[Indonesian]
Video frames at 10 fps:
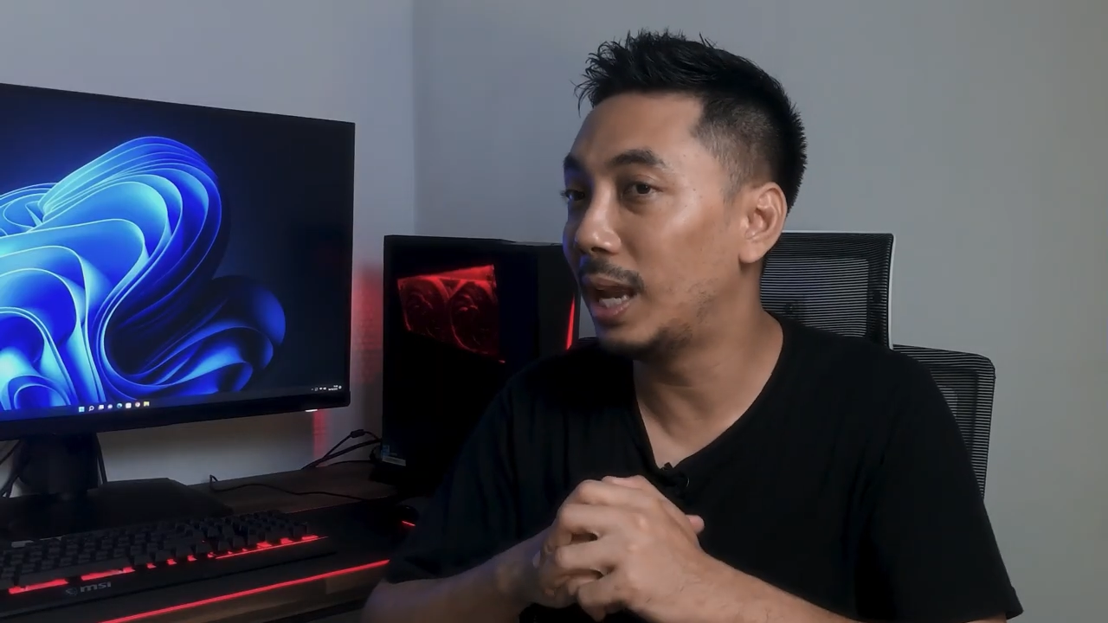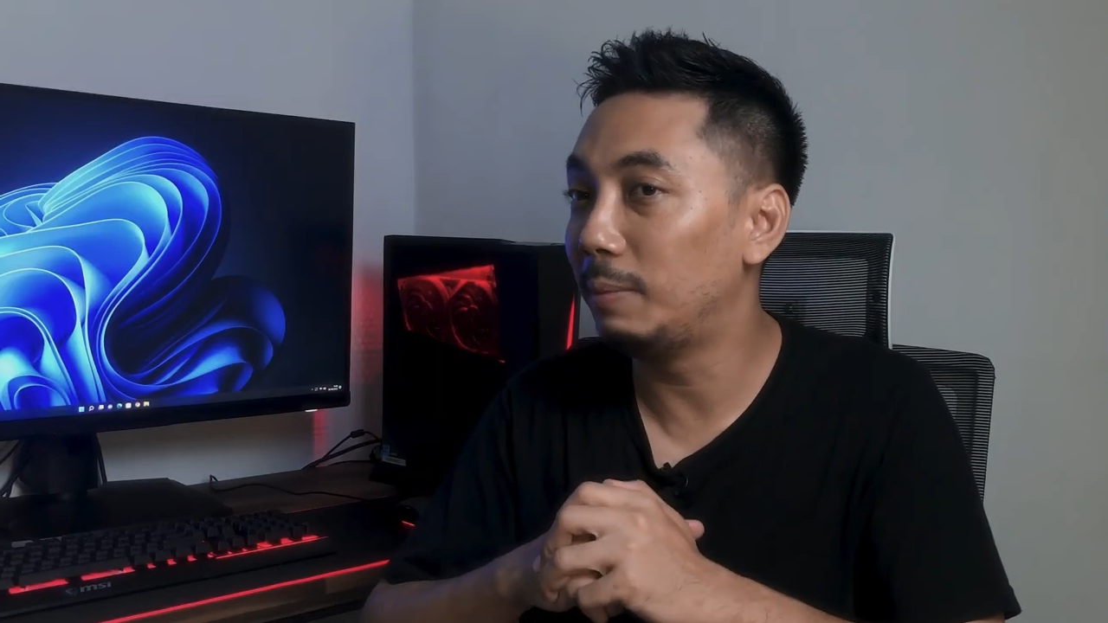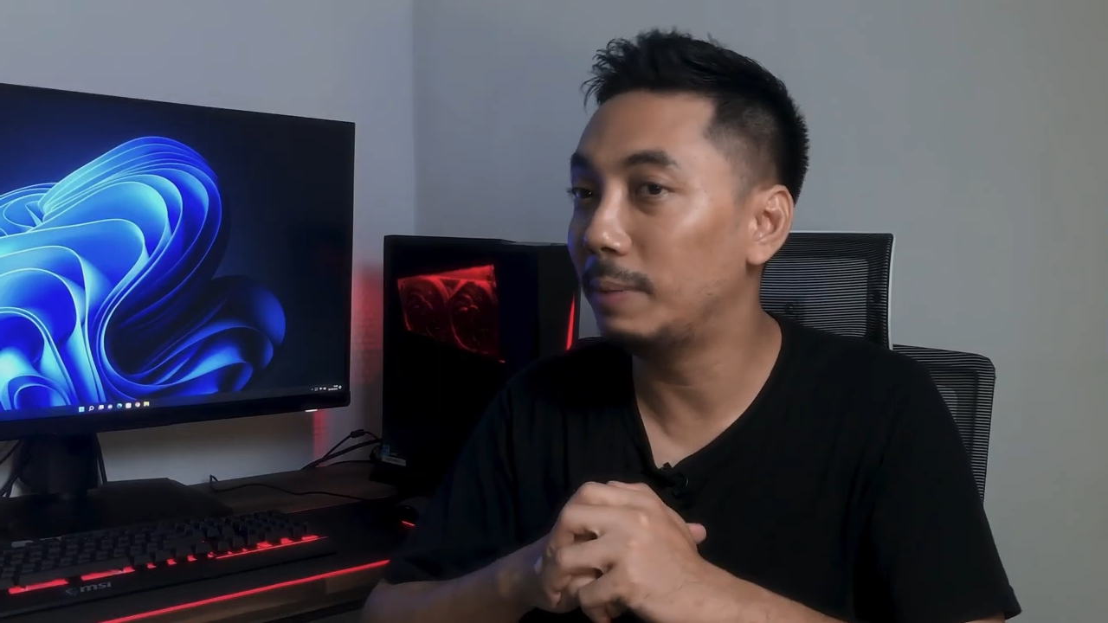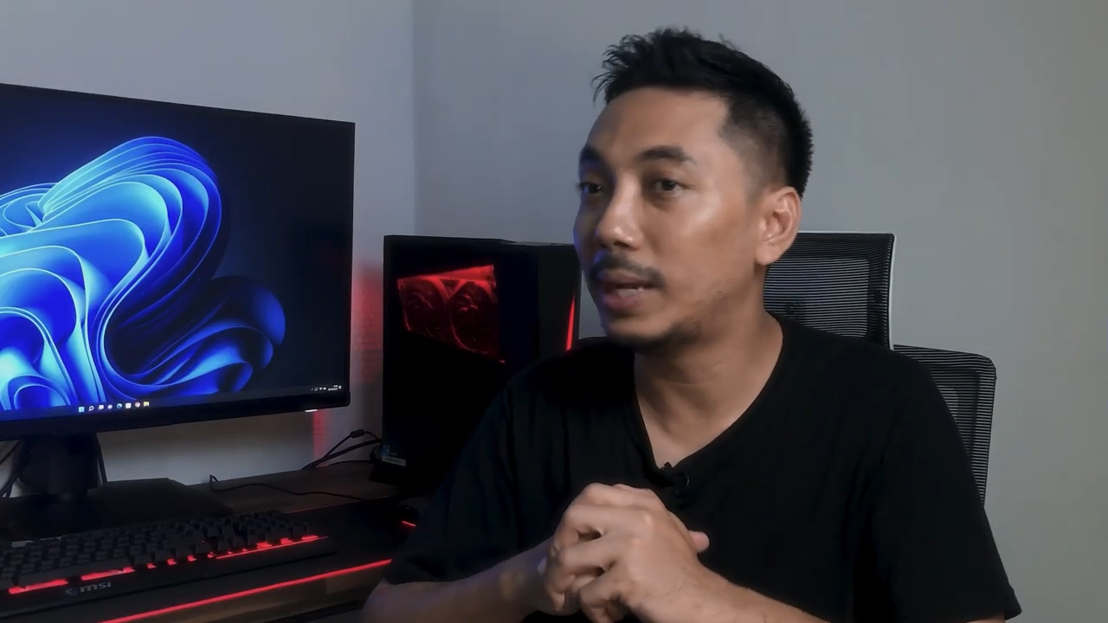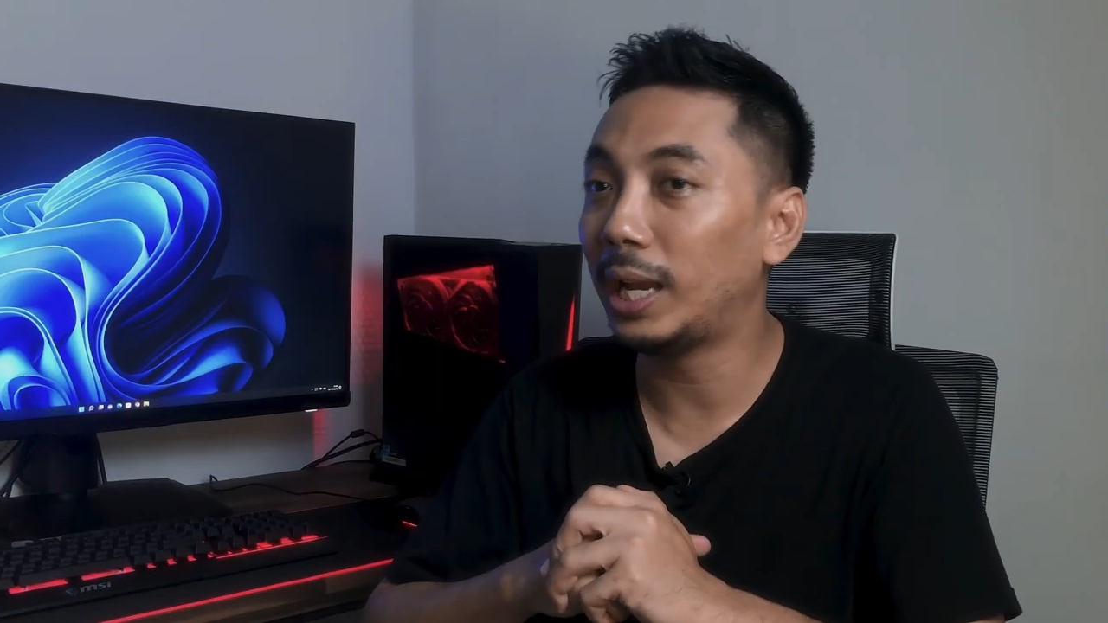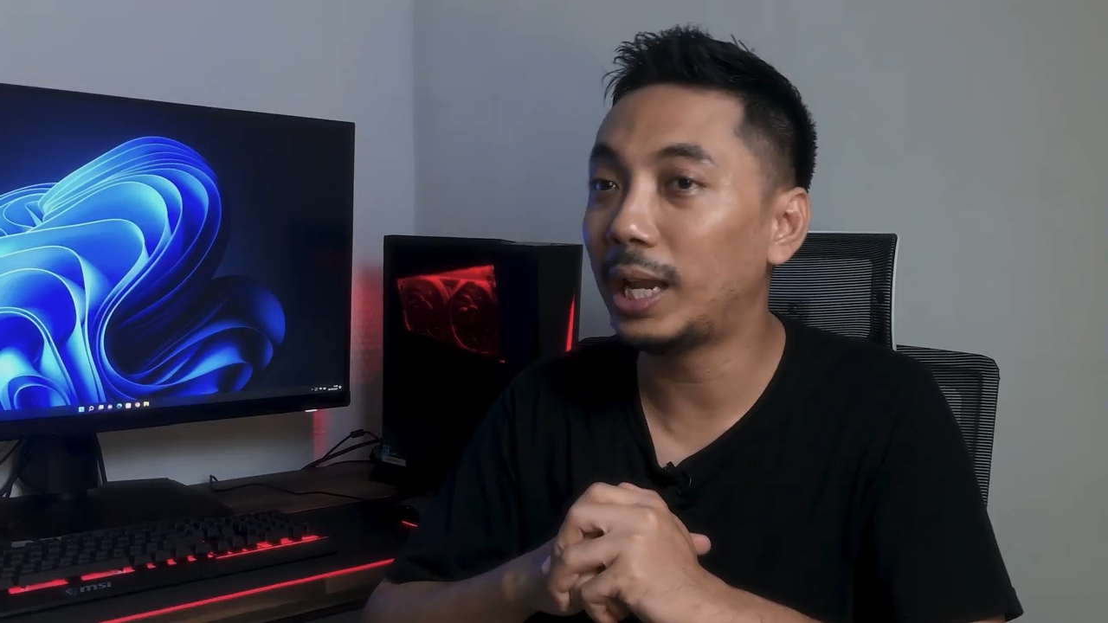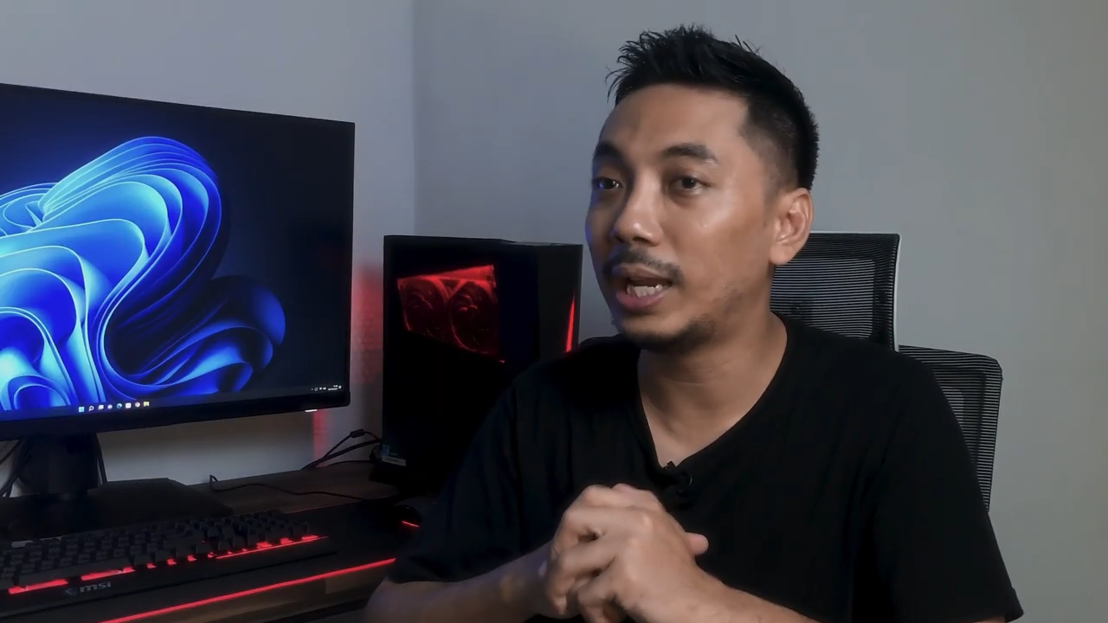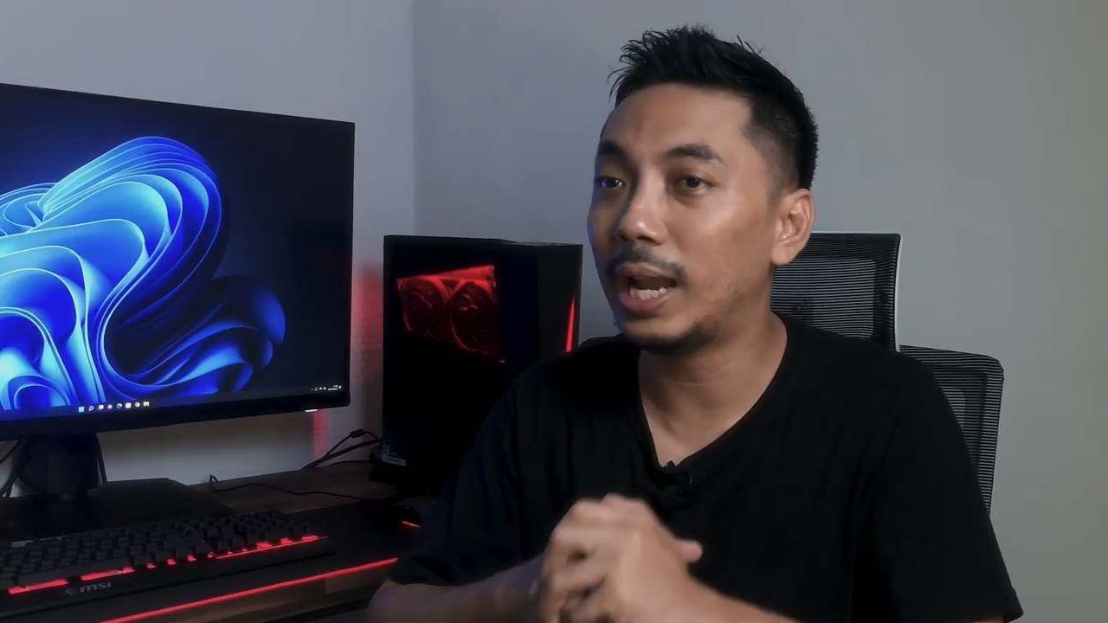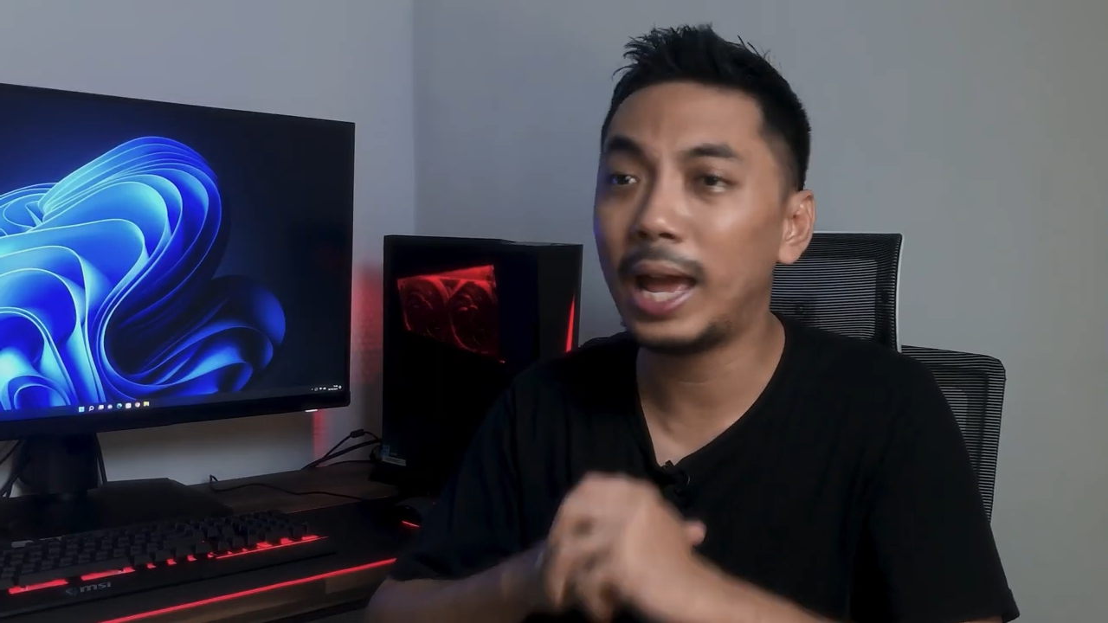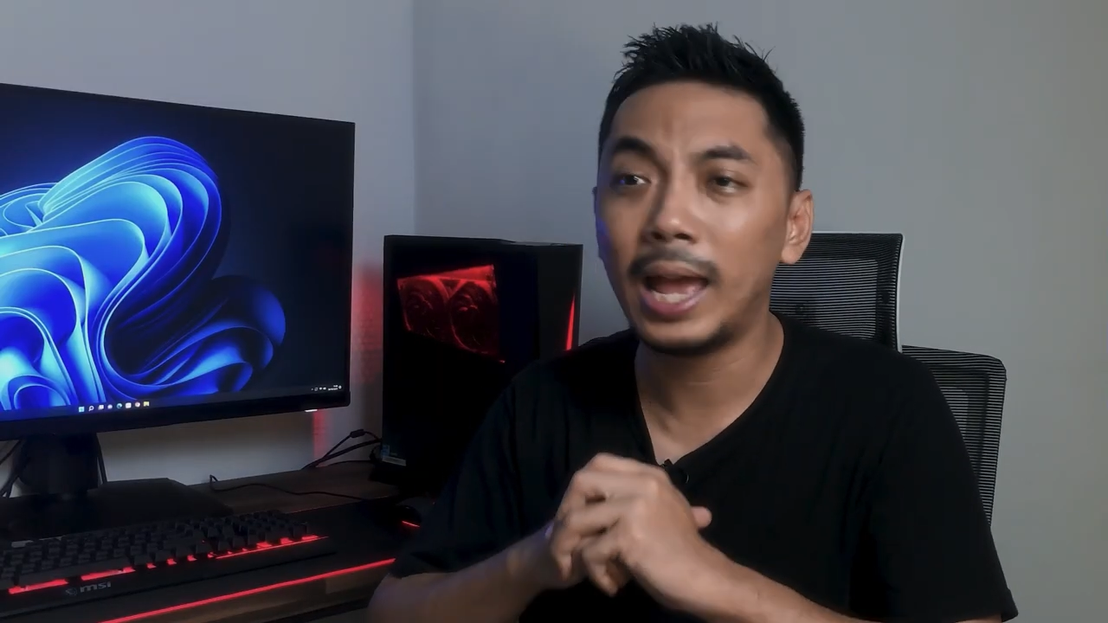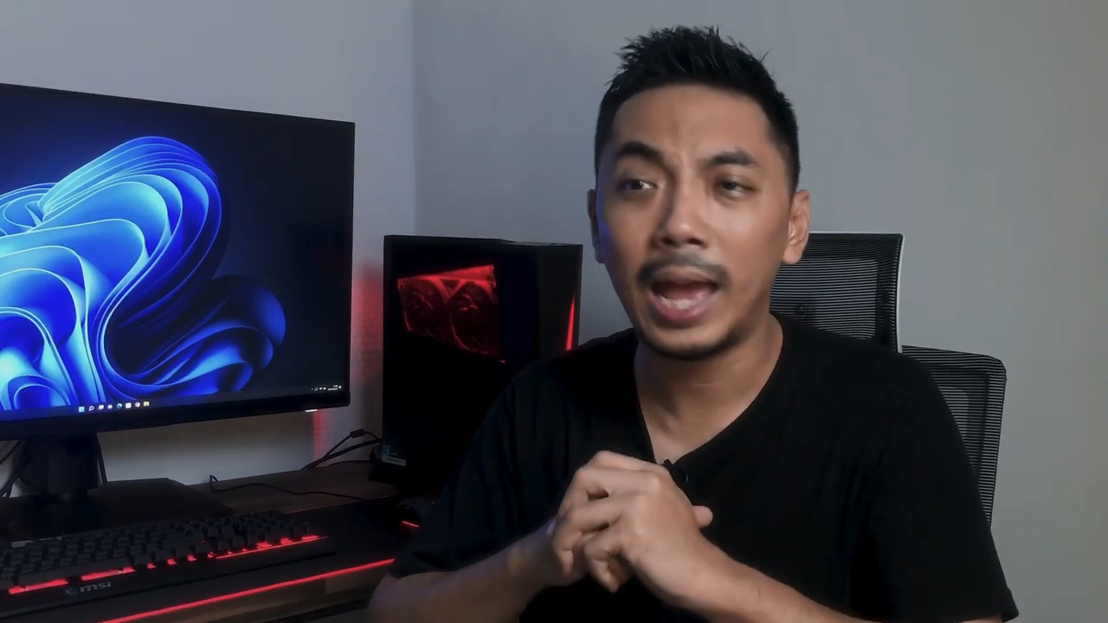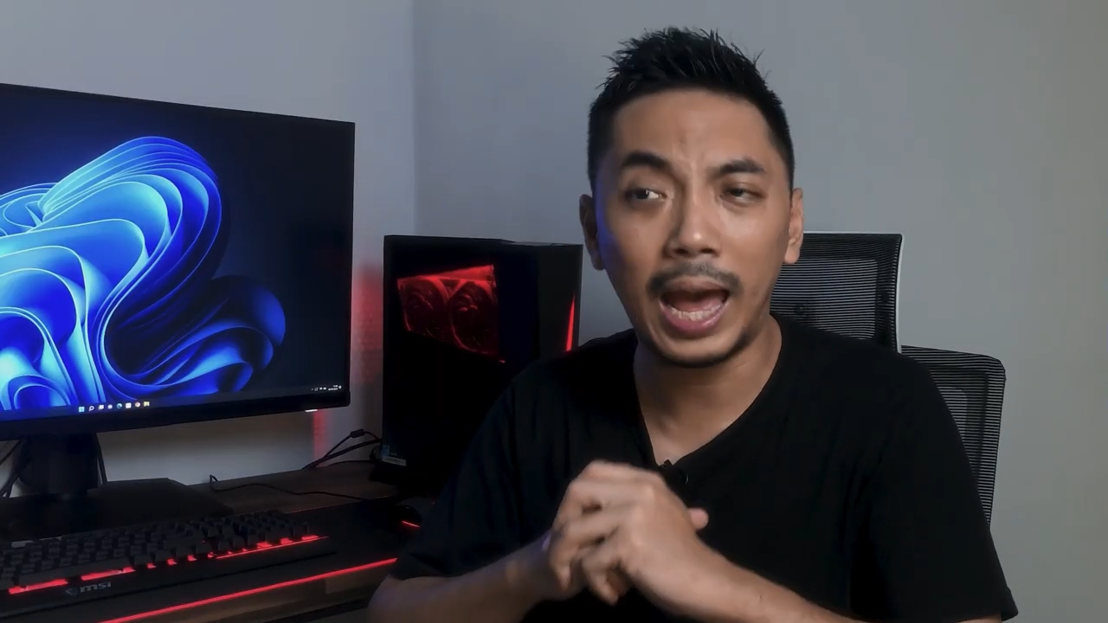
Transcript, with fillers: lebih menarik adalah